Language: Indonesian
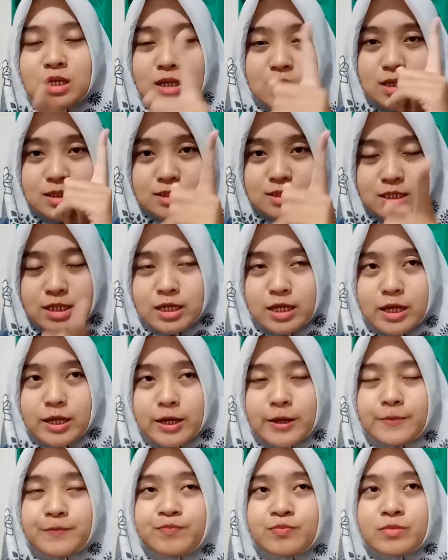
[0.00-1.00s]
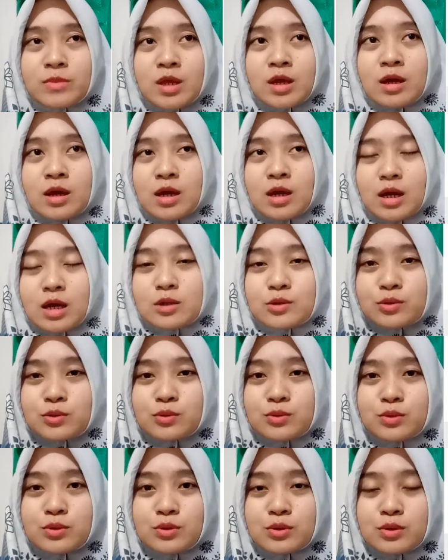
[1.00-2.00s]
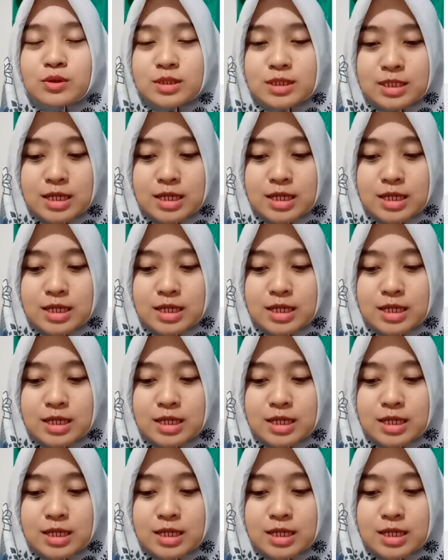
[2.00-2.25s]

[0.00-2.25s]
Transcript: uh, sininya itu tuh